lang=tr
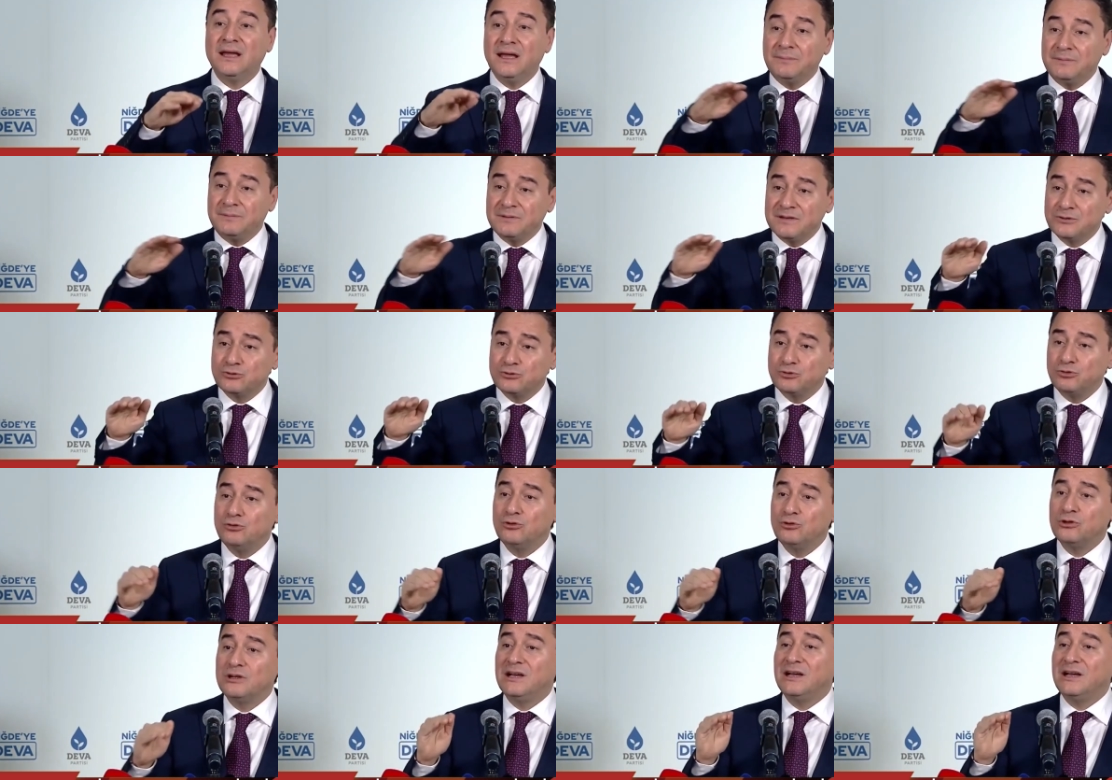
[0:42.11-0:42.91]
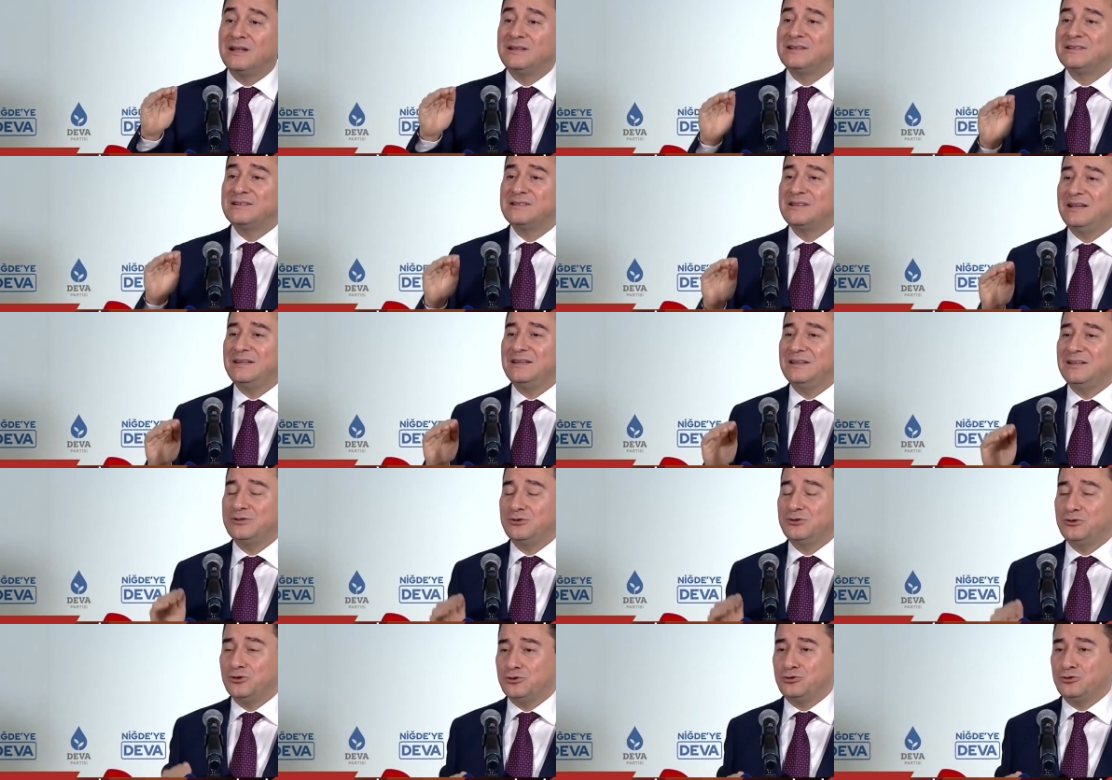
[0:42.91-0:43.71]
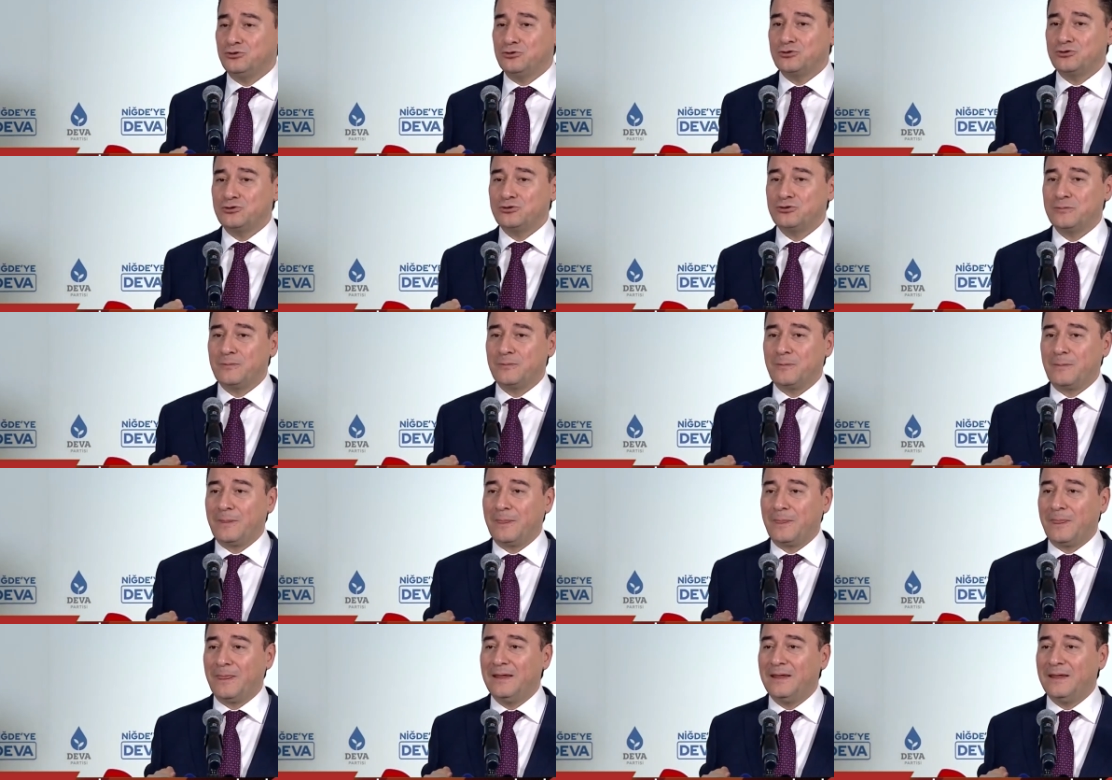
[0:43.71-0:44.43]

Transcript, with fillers: Hepiniz günlük hayatınızdan yaşıyorsunuz.